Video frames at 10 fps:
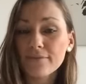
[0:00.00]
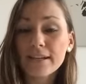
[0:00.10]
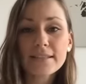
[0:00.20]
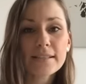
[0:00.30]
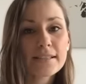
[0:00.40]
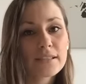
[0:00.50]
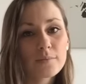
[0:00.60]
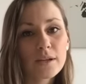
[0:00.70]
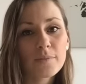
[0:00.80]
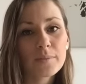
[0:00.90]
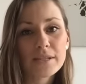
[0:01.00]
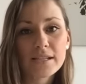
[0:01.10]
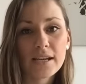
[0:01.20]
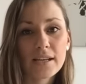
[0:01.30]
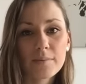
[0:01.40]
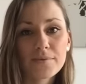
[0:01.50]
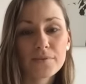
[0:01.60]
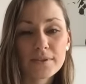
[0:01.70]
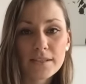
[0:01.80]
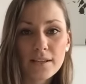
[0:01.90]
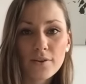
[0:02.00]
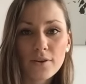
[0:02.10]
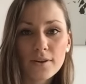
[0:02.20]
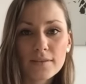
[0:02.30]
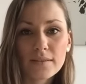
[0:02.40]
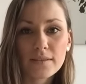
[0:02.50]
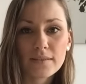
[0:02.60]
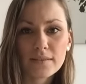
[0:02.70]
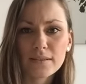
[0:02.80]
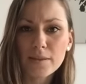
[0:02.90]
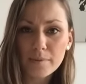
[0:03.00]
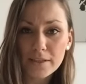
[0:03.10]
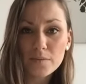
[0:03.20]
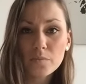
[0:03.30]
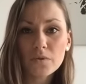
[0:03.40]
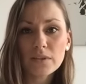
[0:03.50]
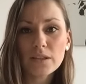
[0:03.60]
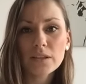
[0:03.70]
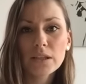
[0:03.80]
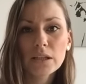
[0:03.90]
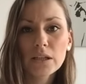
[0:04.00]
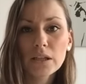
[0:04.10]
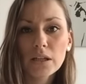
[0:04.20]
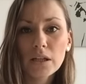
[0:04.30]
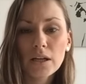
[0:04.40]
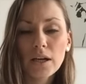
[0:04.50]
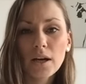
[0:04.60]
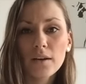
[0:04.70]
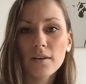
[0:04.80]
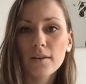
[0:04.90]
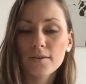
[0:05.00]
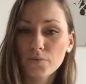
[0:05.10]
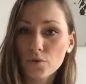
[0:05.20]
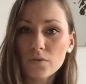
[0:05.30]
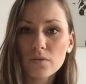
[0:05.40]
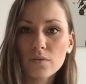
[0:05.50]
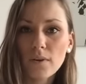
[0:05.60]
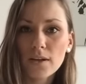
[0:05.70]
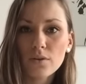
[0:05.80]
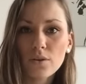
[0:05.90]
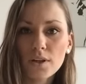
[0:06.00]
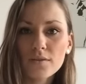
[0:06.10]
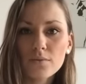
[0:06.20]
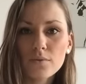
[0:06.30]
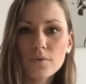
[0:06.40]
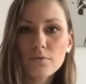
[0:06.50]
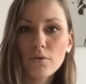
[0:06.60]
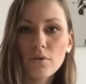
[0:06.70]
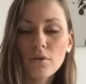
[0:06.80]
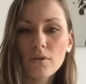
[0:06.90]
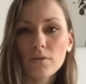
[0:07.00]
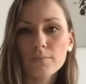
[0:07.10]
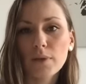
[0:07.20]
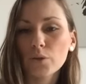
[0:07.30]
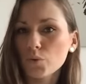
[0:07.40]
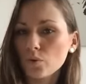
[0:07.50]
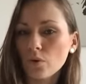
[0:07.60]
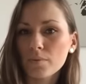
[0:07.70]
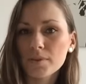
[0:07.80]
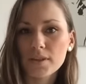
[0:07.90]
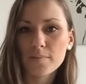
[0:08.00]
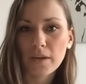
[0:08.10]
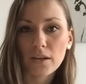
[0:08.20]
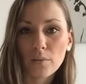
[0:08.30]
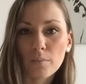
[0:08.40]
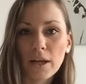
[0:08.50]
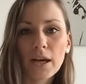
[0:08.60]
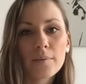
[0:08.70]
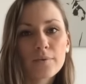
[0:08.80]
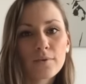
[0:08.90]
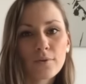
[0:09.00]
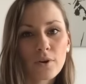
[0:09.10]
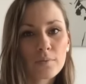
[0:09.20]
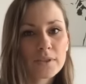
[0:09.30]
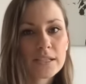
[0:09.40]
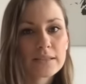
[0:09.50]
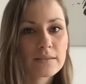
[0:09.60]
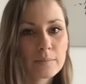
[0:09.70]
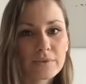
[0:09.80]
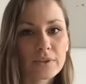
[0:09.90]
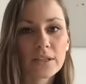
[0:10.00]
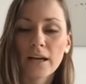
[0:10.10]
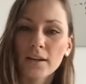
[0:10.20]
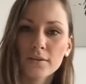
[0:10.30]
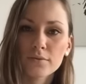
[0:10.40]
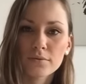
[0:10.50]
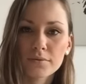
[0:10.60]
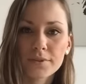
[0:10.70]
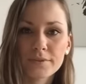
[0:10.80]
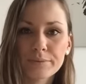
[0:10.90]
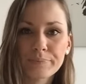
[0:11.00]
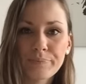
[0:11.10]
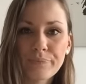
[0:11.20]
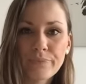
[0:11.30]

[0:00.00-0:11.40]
Da wechsle ich immer. Momentan habe ich von Siegelhorst das Lieblingsmüsli. Das frisst er soweit auch ganz gut. Mal gucken, ob ich jetzt bei dem bleibe oder ob ich nächstes Mal wieder ein anderes nutze.